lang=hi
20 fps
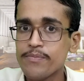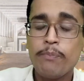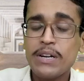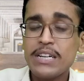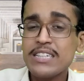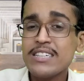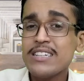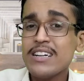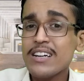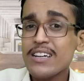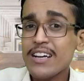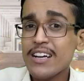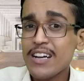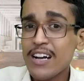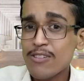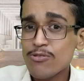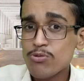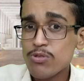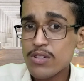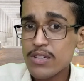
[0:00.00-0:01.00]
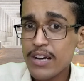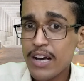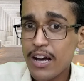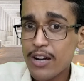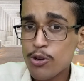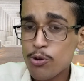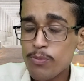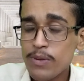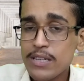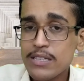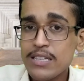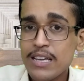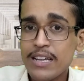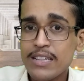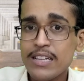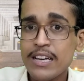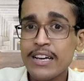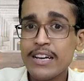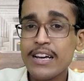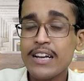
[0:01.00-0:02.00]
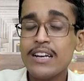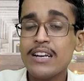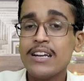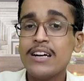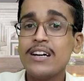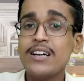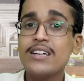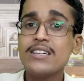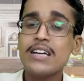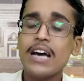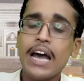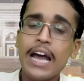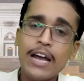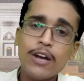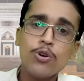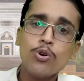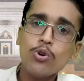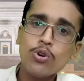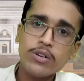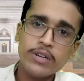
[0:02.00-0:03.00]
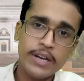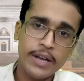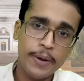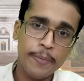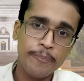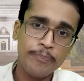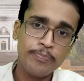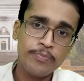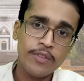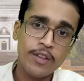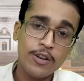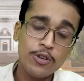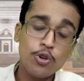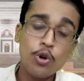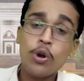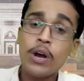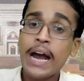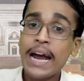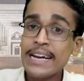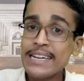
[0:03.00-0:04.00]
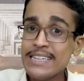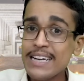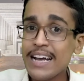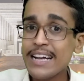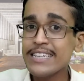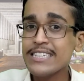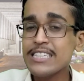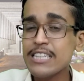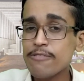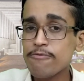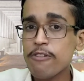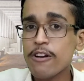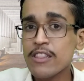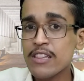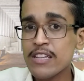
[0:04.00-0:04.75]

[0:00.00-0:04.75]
पटिशनर के काउंसिल के आर्ग्यूमेंट्स ये थे कि लर्न हाईकोर्ट ने जो गाइडलाइंस से